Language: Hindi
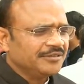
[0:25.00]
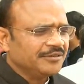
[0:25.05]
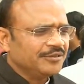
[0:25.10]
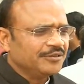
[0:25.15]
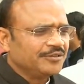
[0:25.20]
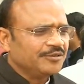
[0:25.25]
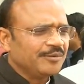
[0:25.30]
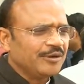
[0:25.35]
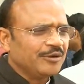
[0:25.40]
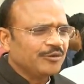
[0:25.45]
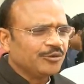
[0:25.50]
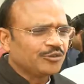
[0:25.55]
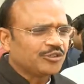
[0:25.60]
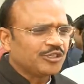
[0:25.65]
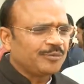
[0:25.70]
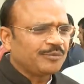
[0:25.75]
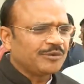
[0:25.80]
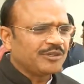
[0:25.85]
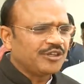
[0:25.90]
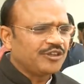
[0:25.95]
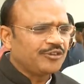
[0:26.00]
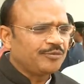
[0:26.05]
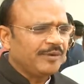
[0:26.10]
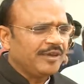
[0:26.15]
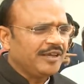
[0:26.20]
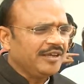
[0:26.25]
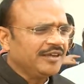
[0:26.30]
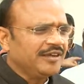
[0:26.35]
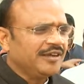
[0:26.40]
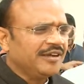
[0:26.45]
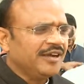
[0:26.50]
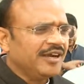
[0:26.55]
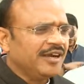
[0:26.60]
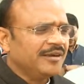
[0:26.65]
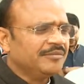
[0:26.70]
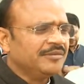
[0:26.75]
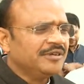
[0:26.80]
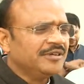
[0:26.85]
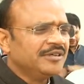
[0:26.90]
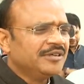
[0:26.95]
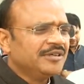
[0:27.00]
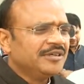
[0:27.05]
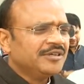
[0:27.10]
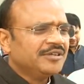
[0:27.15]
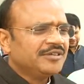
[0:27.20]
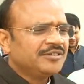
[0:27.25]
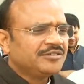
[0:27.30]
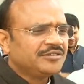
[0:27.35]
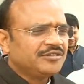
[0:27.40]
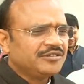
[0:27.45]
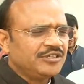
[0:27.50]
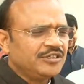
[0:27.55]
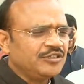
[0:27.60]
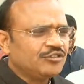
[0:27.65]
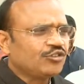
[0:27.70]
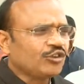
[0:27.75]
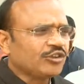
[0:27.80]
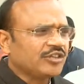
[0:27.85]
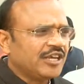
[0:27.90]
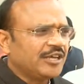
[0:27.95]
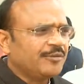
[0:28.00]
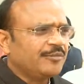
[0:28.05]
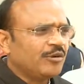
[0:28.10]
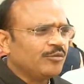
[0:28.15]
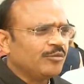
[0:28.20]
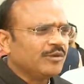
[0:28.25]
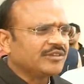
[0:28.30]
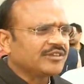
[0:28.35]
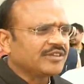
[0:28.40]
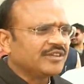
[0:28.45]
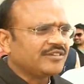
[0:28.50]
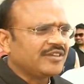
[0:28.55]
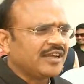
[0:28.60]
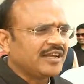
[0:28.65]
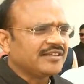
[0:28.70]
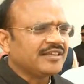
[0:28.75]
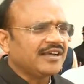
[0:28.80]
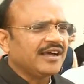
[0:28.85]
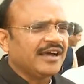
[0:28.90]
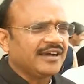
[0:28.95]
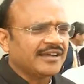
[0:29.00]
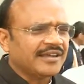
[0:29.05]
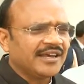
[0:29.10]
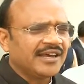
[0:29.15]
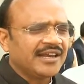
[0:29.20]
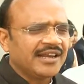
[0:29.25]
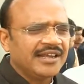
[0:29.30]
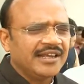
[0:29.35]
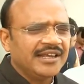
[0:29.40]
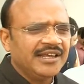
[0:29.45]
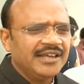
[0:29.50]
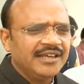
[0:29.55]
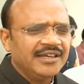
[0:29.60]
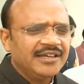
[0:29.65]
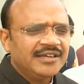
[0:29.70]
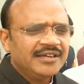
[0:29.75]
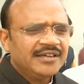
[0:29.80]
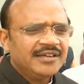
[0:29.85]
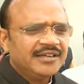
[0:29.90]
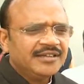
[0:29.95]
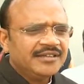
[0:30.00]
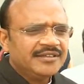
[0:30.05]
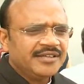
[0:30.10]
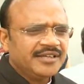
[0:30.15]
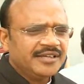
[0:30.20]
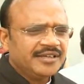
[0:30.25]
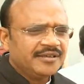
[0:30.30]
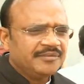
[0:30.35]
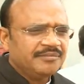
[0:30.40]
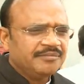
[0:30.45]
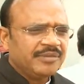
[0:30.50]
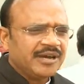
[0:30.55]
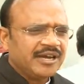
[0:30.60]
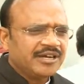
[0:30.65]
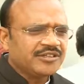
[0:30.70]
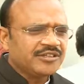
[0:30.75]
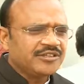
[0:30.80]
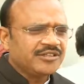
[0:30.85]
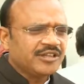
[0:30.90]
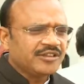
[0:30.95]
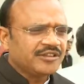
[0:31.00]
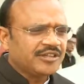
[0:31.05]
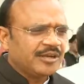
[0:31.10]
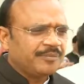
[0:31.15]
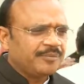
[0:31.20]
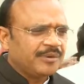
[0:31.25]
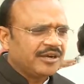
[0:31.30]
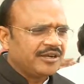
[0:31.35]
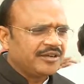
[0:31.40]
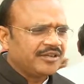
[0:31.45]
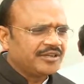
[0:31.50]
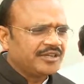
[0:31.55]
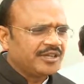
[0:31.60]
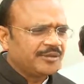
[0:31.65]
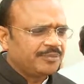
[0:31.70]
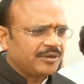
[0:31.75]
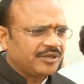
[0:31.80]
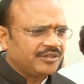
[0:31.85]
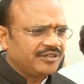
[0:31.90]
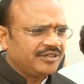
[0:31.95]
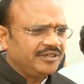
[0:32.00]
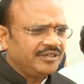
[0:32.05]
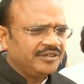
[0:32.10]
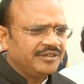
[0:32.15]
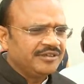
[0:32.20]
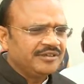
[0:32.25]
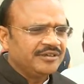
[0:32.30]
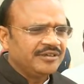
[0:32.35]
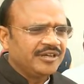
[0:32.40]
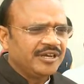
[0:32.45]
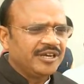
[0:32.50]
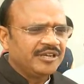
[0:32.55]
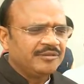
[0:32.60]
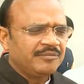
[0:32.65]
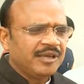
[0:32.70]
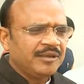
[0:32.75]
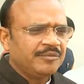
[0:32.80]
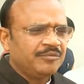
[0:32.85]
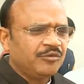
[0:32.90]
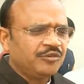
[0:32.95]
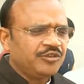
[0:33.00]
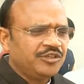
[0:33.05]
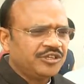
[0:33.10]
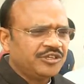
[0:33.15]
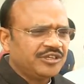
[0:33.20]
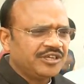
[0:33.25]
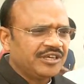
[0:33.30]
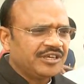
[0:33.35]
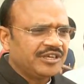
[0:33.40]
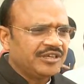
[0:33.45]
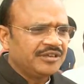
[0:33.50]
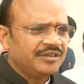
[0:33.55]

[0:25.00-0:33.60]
उसमें उत्तर प्रदेश में हम तीन चौथाई बहुमत के साथ आगे आ रहे हैं ये भारतीय जनता पार्टी के प्रति नरेंद्र भाई मोदी के